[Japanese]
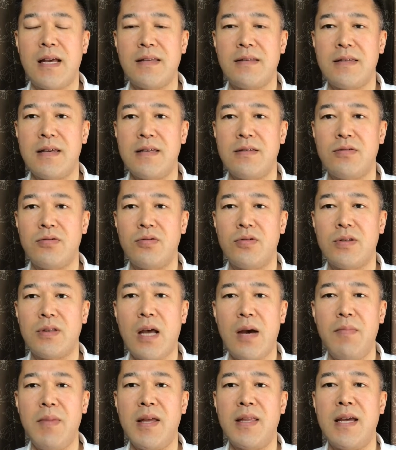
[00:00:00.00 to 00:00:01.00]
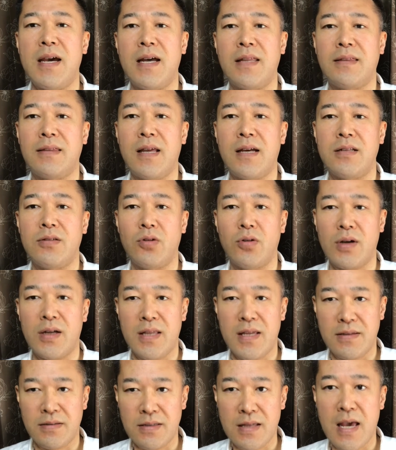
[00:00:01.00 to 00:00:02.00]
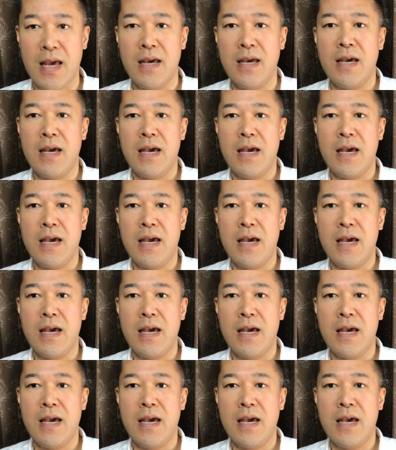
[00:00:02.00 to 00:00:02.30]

成するためであったりとかですね、